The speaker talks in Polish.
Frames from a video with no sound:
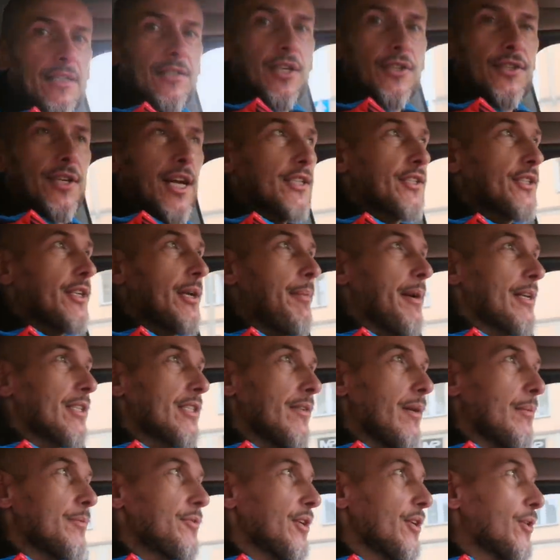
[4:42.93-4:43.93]
Dzieciaczki, bardzo
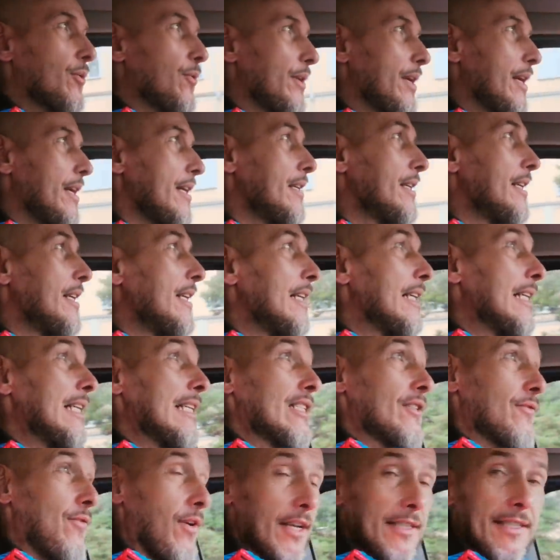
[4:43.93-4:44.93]
Wam dziękuję.
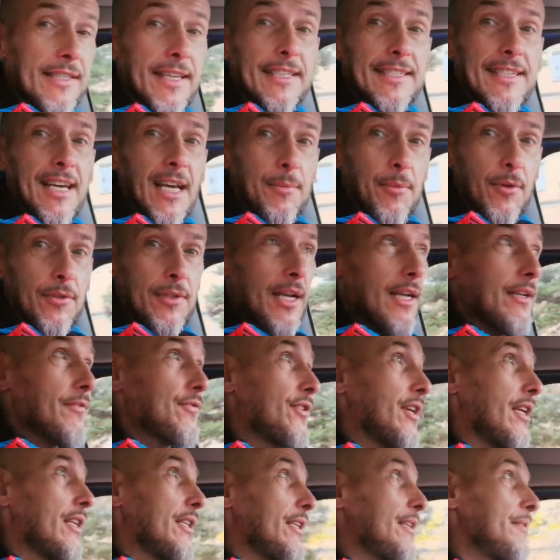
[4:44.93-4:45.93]
Z własnej skarbonek
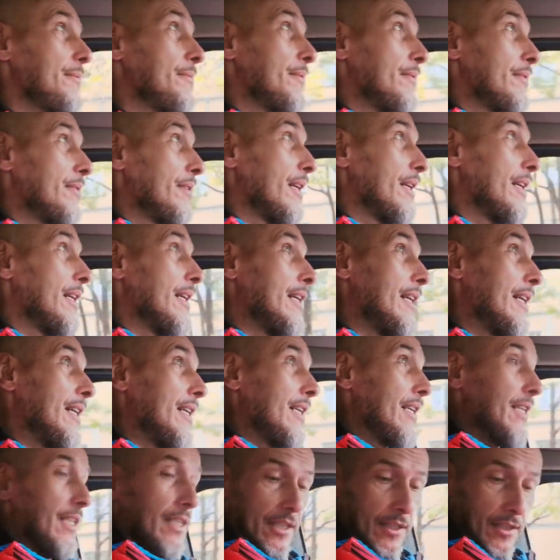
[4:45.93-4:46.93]
wzięli
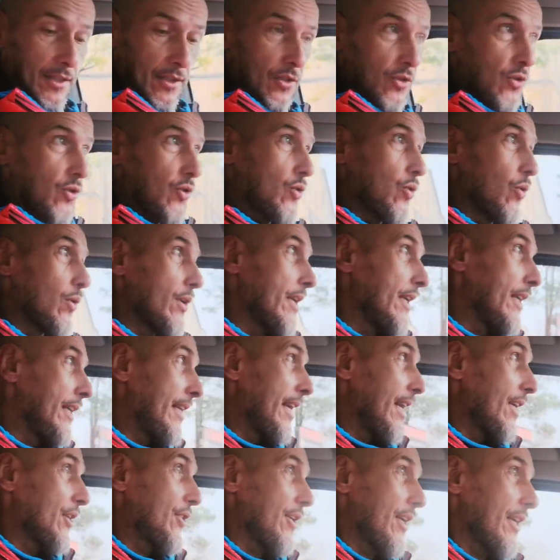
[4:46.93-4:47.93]
córy i
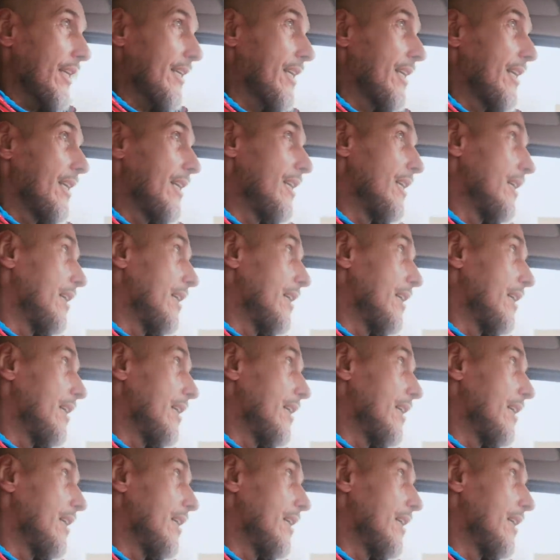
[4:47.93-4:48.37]
Jasiek